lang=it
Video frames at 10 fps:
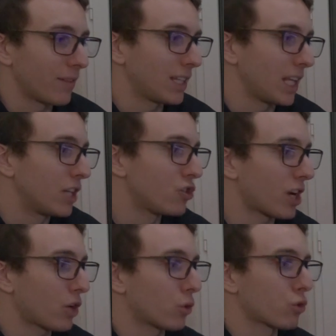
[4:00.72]
avrete già
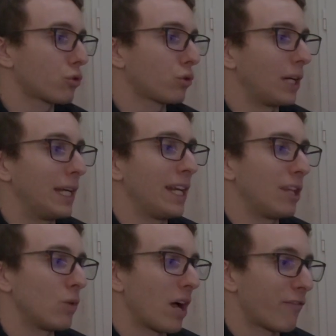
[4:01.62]
riconosciuto le linee
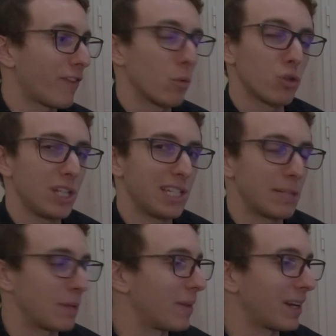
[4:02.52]
di una
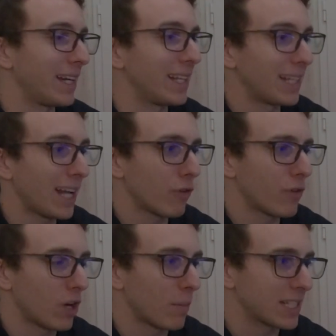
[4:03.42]
famosissima berlina italiana,
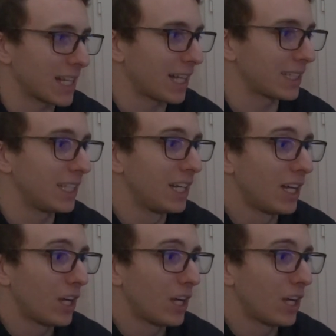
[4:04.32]
ovvero la Maserati